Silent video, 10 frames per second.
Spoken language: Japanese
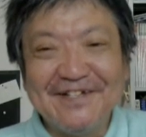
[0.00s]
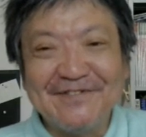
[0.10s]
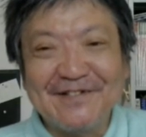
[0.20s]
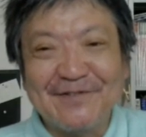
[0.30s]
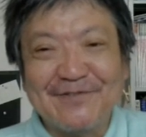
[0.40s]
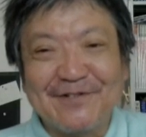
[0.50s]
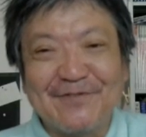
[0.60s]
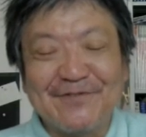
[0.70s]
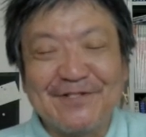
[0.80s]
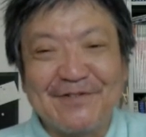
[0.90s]
いろんなことが
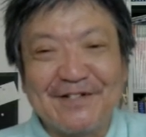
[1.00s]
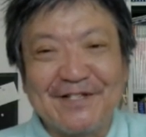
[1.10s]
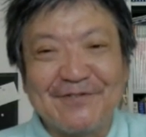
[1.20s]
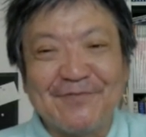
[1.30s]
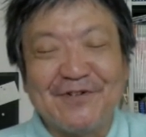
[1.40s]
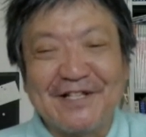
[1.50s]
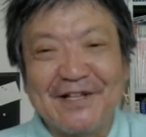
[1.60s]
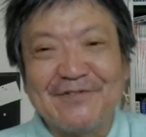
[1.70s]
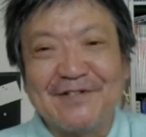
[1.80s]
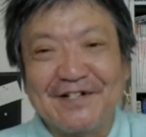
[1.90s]
起こってこうやってチョンボが
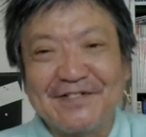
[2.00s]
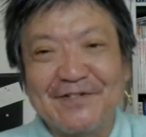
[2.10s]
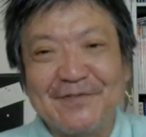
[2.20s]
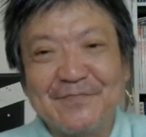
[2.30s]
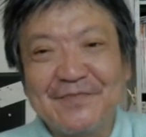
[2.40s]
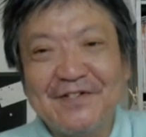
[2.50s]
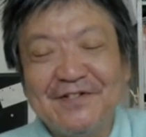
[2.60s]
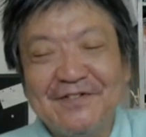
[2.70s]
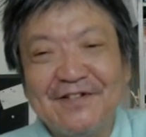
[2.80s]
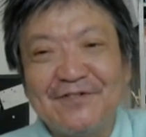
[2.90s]
出てくるわけですよ
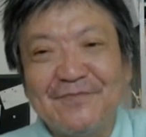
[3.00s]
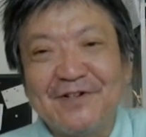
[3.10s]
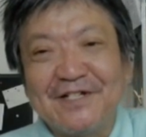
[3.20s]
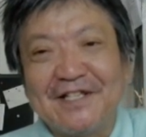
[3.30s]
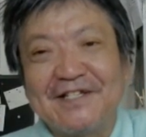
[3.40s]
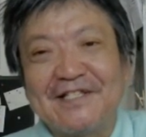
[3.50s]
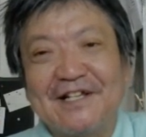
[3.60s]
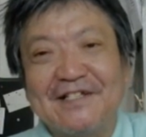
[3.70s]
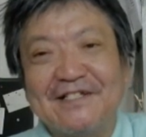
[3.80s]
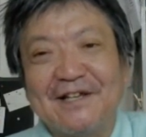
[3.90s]
ね、チョンボが出てき
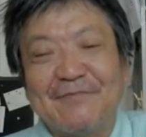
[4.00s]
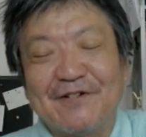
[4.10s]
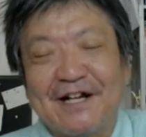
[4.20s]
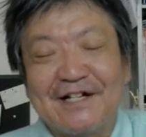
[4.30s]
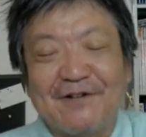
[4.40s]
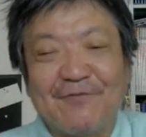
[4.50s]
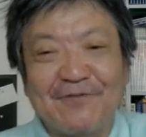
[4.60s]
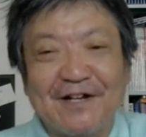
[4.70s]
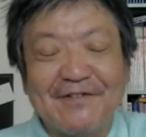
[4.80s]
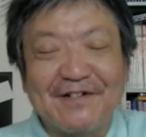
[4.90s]
たらですねカンカン
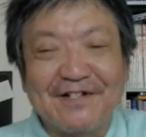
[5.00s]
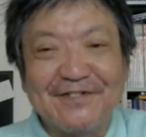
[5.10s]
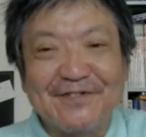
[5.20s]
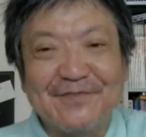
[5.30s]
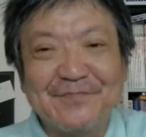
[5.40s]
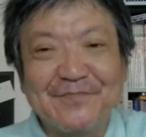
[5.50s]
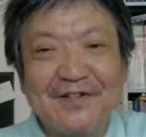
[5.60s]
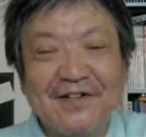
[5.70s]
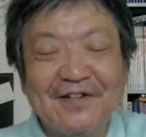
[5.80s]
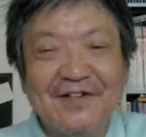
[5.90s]
怒られるわけですよ
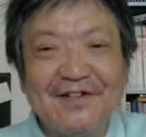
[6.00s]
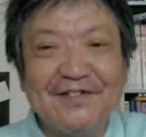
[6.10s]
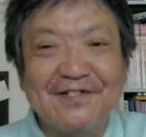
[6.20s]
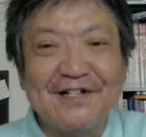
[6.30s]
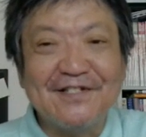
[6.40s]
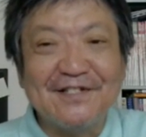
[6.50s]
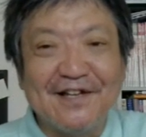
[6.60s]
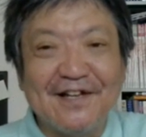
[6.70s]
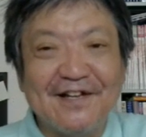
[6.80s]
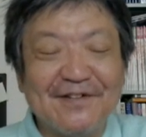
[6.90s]
しかし
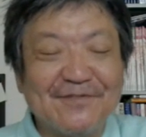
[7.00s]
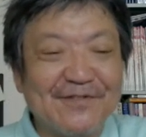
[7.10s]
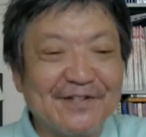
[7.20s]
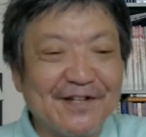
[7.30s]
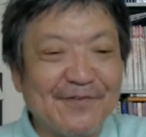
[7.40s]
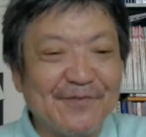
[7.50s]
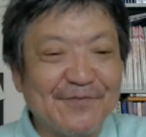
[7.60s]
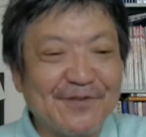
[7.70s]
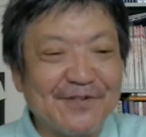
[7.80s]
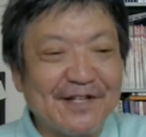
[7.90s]
ね、これね、
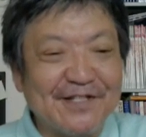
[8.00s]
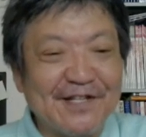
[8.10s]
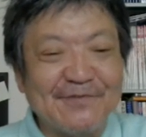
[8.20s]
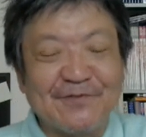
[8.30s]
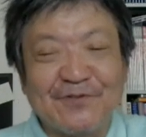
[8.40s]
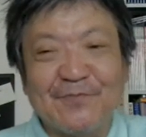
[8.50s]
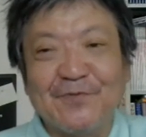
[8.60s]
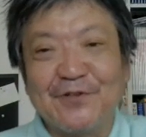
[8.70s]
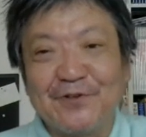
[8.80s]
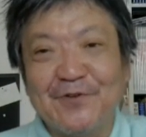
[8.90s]
本当にね、政府のちょん
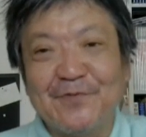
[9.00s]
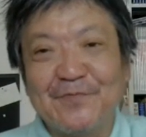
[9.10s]
ぽでしょ。